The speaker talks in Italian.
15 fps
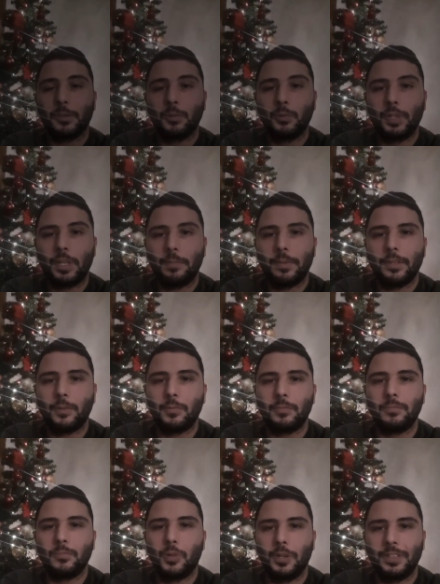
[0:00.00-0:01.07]
auguri per
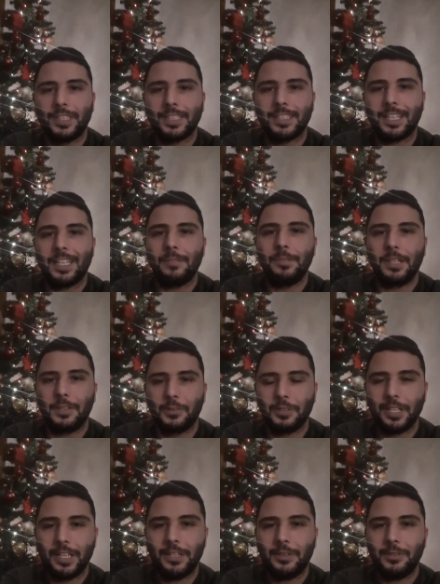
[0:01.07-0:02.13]
un buon Natale
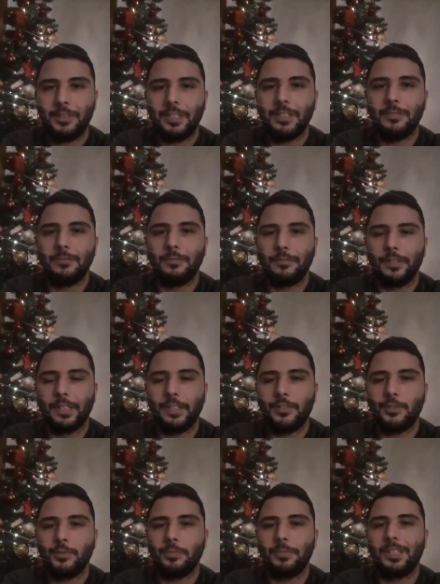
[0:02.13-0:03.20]
bianconero e un
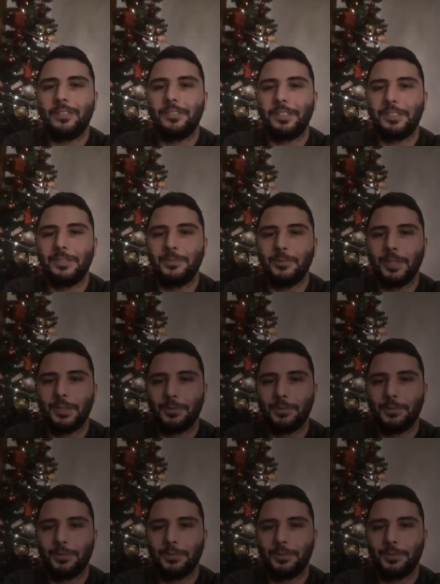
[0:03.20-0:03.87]
felice 2022 a